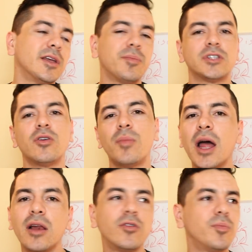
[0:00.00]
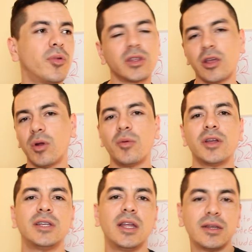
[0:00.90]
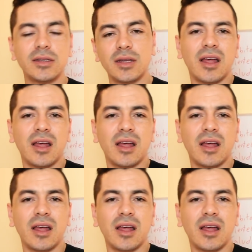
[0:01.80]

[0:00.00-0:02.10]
ya empezó mal, no importa, igual voy a, seguir,